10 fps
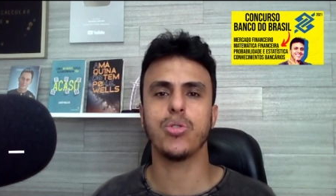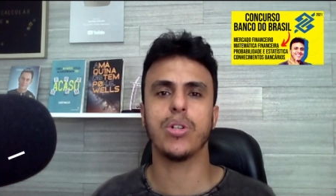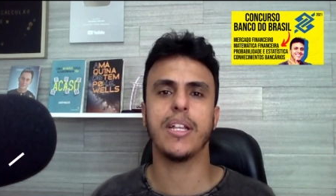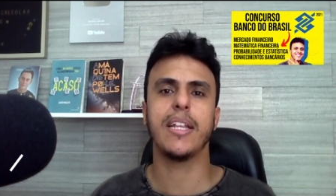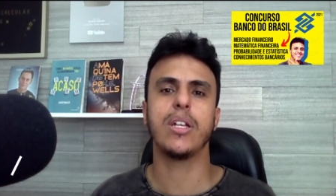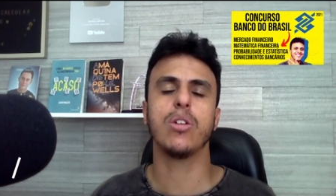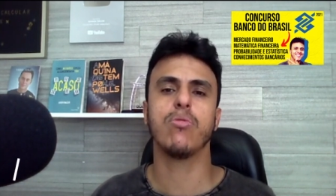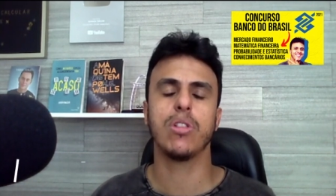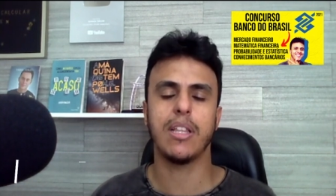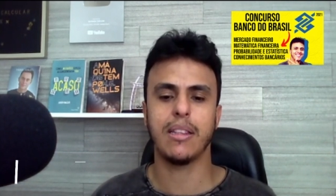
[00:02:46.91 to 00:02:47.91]
jornada que eu
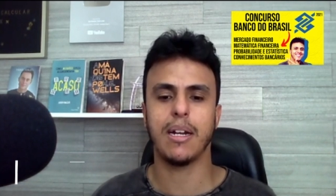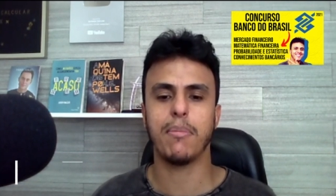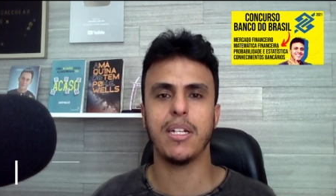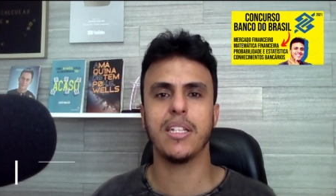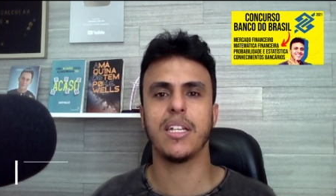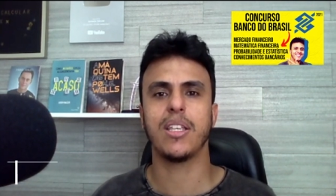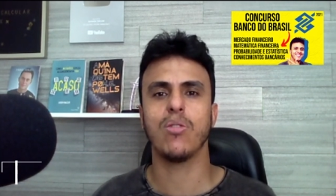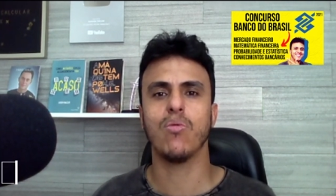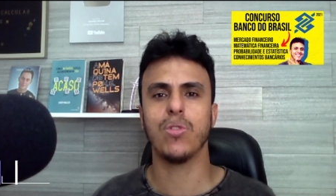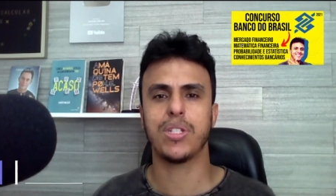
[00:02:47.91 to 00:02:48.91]
vou estar tá trabalhando aqui
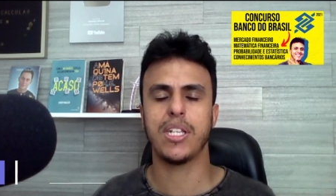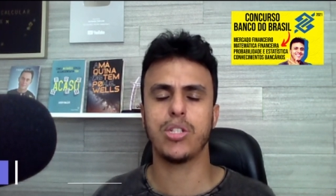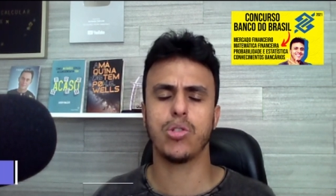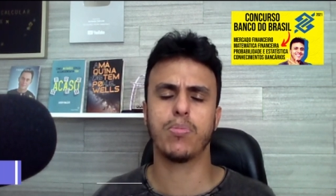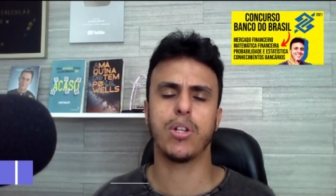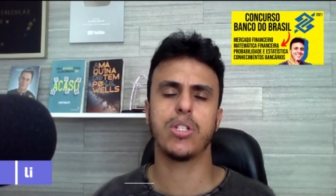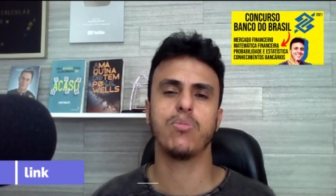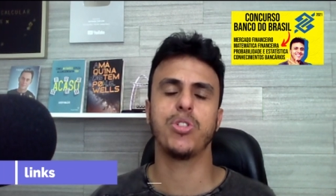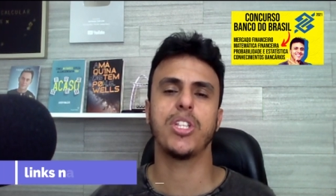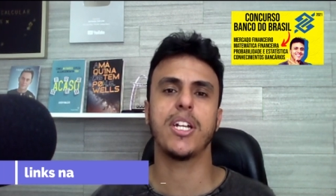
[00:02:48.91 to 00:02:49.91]
com vocês nos
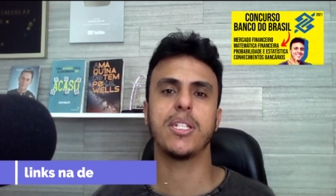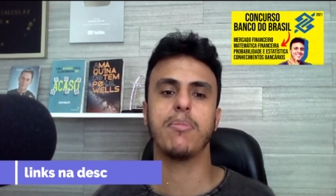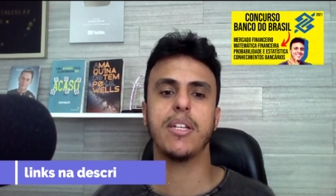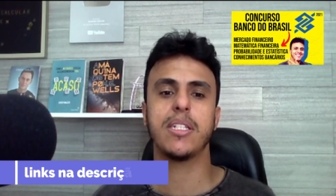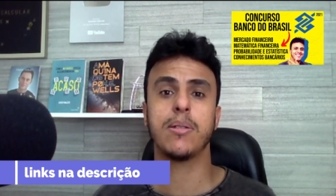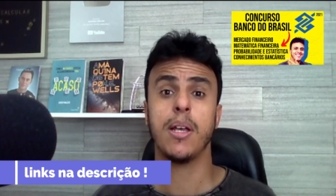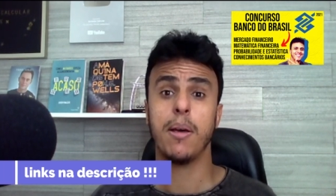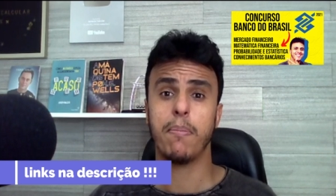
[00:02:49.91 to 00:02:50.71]
próximos três meses